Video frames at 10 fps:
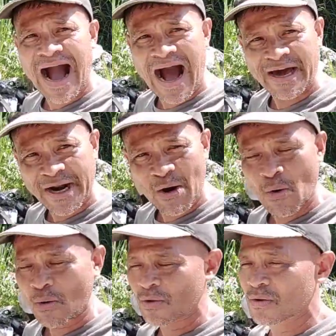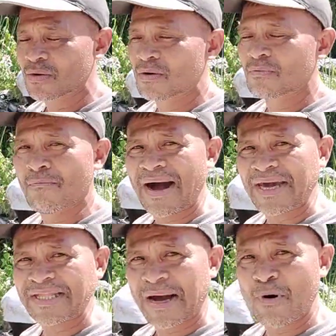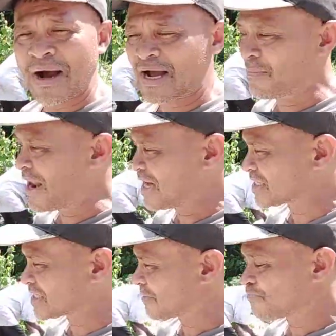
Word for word: araw. Bakit kamo mga kablags?